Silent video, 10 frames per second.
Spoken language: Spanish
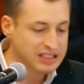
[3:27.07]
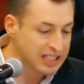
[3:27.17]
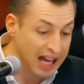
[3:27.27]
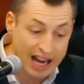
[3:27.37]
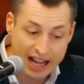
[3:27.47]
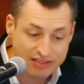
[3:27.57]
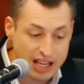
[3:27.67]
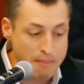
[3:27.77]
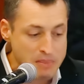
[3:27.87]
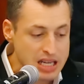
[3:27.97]
sin la
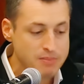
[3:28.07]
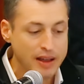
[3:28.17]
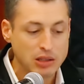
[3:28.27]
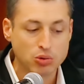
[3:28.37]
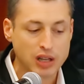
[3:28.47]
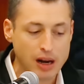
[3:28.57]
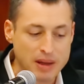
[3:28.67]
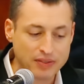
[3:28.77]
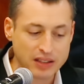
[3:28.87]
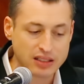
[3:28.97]
garantía mínima de sus
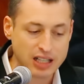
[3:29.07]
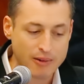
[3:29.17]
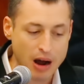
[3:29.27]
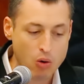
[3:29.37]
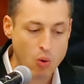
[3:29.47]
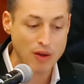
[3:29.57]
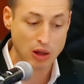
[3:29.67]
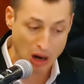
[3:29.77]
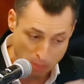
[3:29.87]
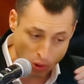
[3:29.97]
herramientas de trabajo,
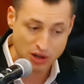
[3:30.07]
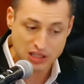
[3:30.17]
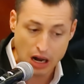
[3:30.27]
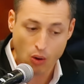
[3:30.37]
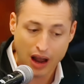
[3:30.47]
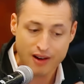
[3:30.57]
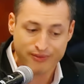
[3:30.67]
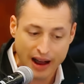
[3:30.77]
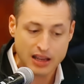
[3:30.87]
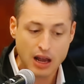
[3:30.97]
cuando la policía local
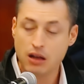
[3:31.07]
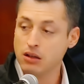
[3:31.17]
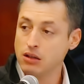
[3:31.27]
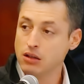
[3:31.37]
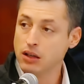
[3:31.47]
falla,